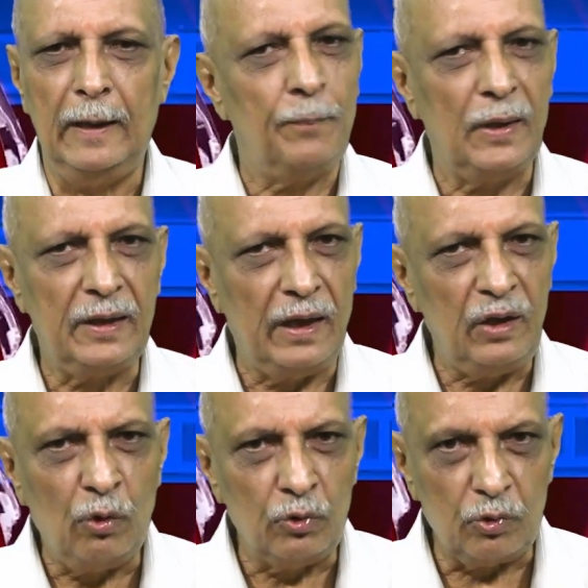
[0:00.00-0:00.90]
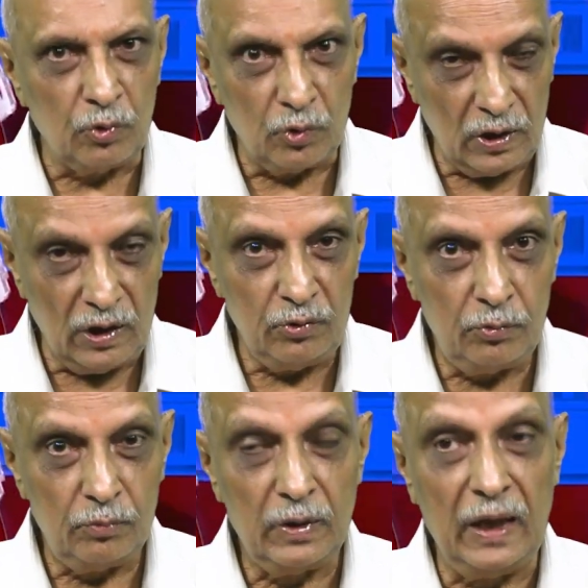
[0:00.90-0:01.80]
ఎప్పటికీ ఎండ్ అవుతుందో తెలియదు
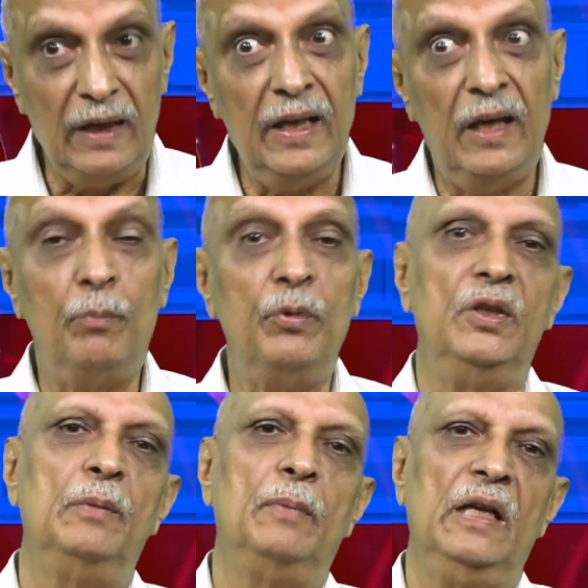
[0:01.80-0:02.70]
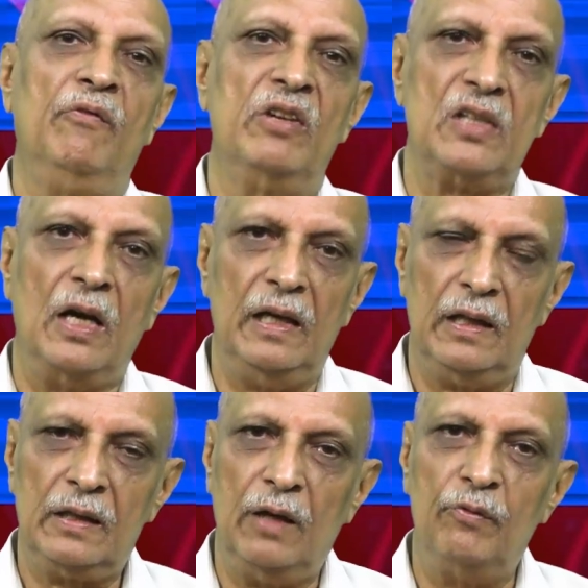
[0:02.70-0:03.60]
ఎండ్ అయినప్పుడు దీని పర్యవసనాలు
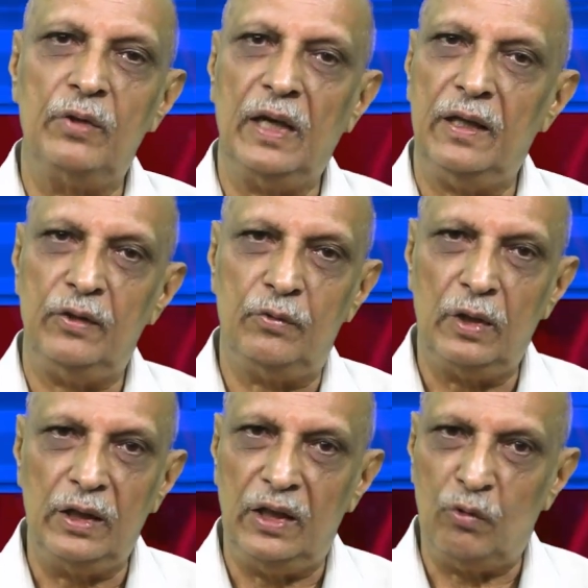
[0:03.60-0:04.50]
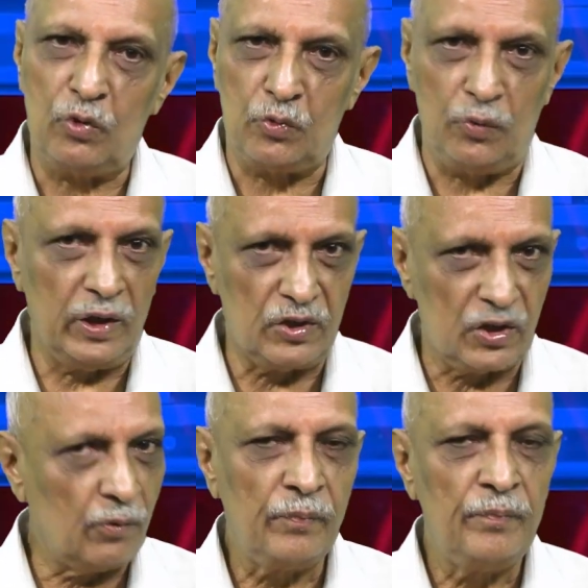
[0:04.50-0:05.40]
ఎట్లా ఉంటాయనేది కూడా ఏ రోజు
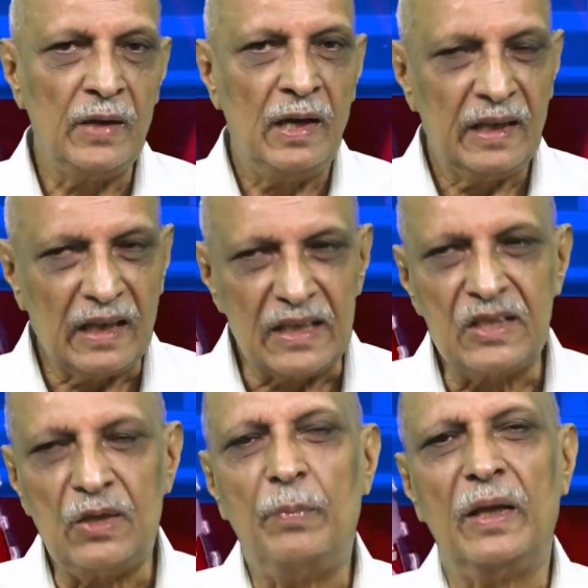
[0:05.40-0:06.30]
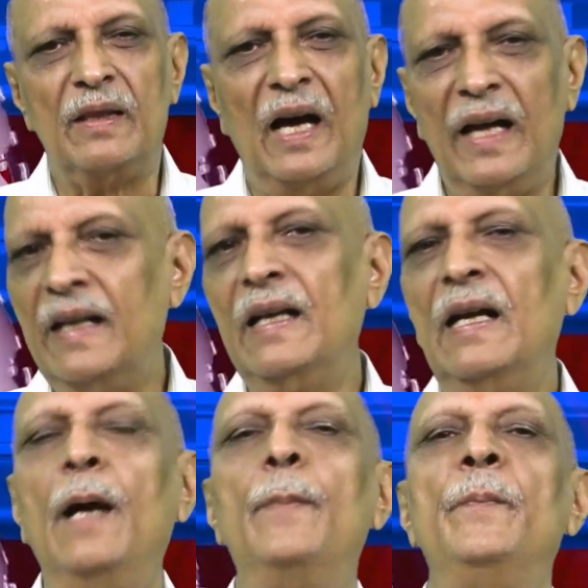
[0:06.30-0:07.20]
ఊహించటం కష్టం ప్రధానంగా